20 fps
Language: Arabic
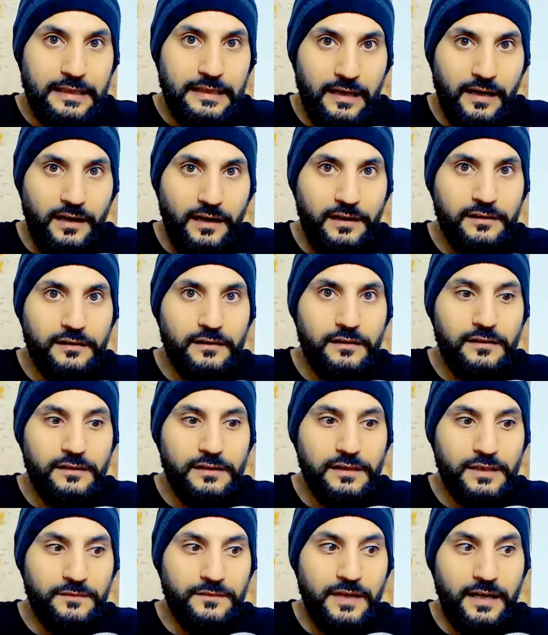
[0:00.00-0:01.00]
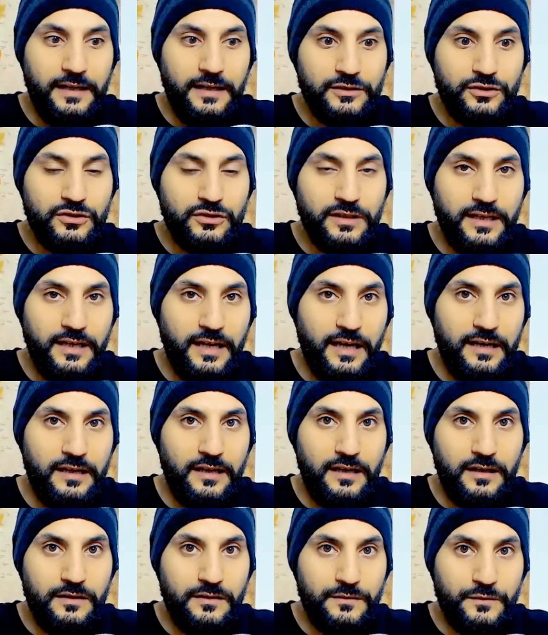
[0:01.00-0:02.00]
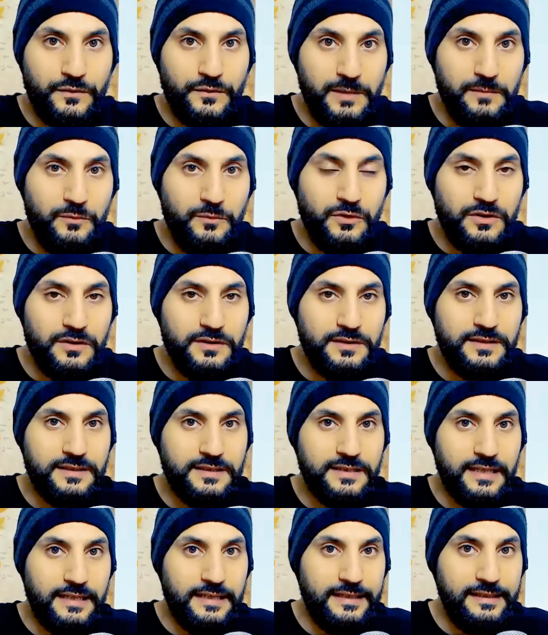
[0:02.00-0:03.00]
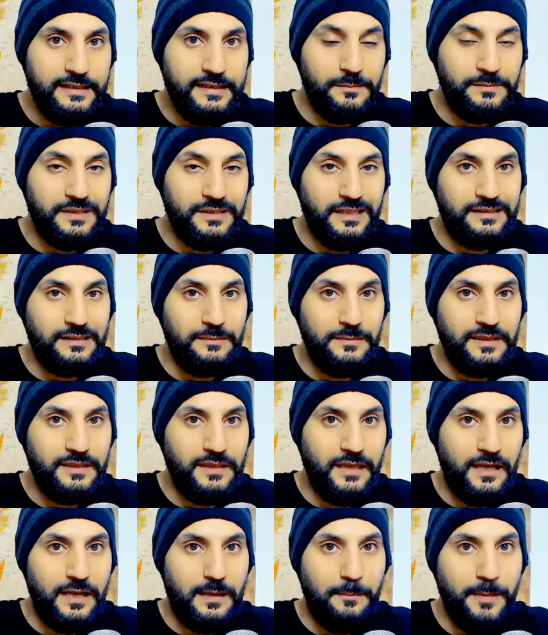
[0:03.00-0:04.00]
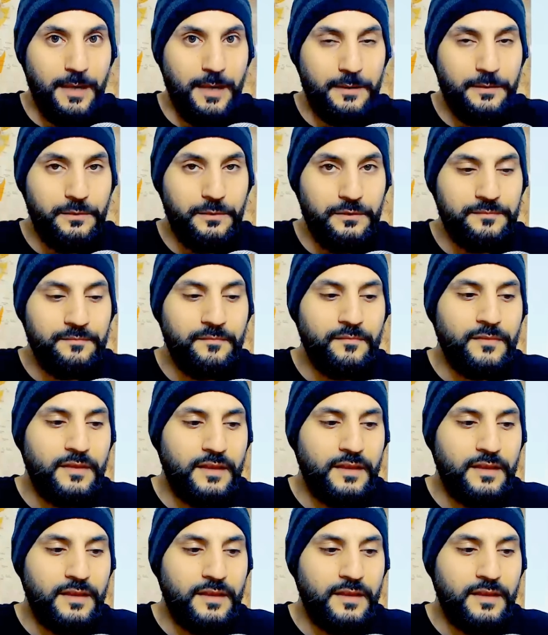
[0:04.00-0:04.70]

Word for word: لاحقه كيف رح نشتغل على الفريم ووركس يلي هي بتعتمد على بايثون